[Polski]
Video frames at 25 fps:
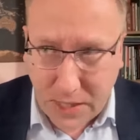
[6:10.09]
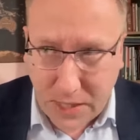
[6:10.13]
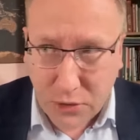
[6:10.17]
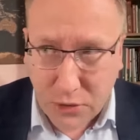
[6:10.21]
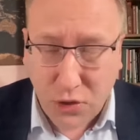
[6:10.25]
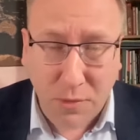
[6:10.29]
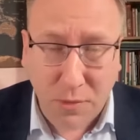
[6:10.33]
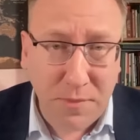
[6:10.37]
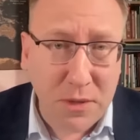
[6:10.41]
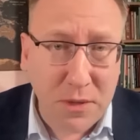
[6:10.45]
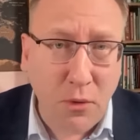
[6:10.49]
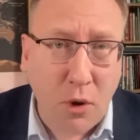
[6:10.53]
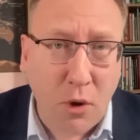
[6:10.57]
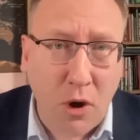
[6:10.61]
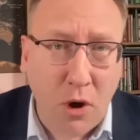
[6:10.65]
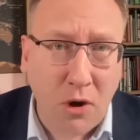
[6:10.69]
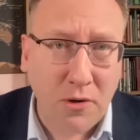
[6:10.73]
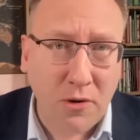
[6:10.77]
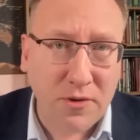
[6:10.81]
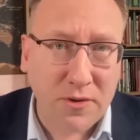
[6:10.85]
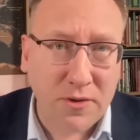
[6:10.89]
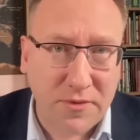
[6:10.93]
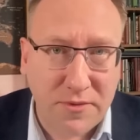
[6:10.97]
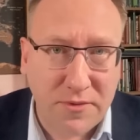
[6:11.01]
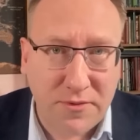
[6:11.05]
co
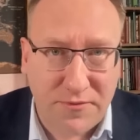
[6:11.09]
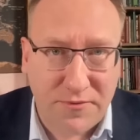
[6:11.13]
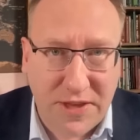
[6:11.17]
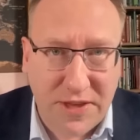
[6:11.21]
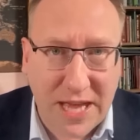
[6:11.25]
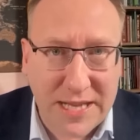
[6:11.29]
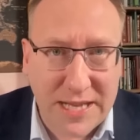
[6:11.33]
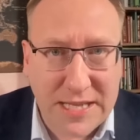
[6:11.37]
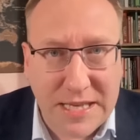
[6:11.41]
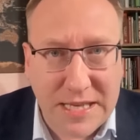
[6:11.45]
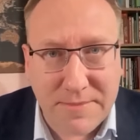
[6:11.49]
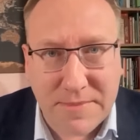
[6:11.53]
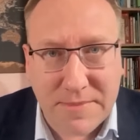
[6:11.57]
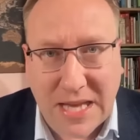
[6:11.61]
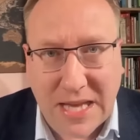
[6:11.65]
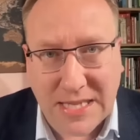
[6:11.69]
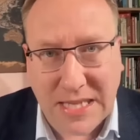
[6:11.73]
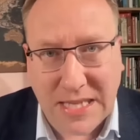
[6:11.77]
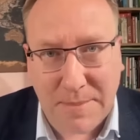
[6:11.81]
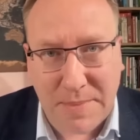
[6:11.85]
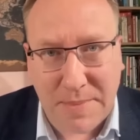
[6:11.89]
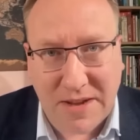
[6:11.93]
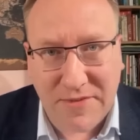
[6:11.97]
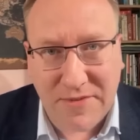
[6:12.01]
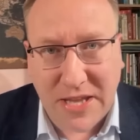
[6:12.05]
było y, wielkim tak
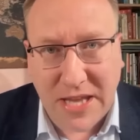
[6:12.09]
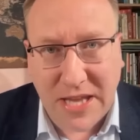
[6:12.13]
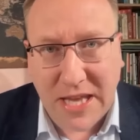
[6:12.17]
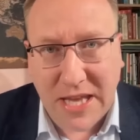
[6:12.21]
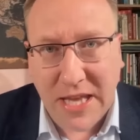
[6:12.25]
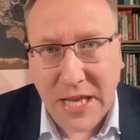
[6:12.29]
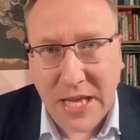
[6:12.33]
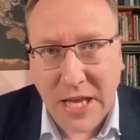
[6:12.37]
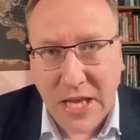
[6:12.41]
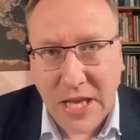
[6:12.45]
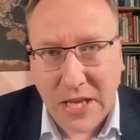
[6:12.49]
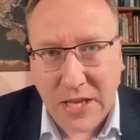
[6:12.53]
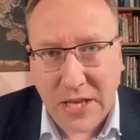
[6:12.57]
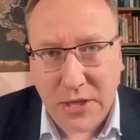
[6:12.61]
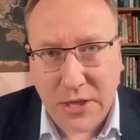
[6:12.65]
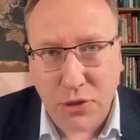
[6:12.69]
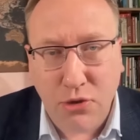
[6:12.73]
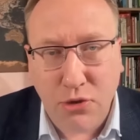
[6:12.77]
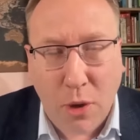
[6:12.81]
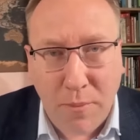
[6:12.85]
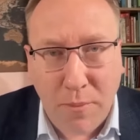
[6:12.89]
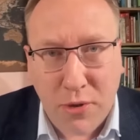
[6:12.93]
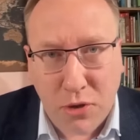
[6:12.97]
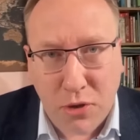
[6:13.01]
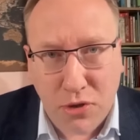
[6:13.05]
naprawdę y,
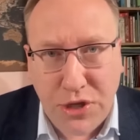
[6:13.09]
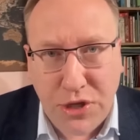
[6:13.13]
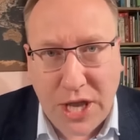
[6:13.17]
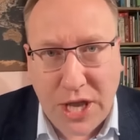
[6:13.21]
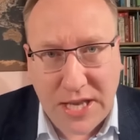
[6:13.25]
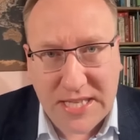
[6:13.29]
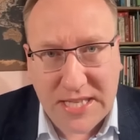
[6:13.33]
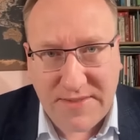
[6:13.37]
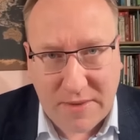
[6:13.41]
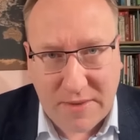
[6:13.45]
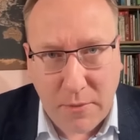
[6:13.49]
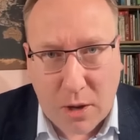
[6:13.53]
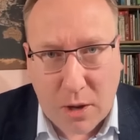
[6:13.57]
dobrodziejstwem.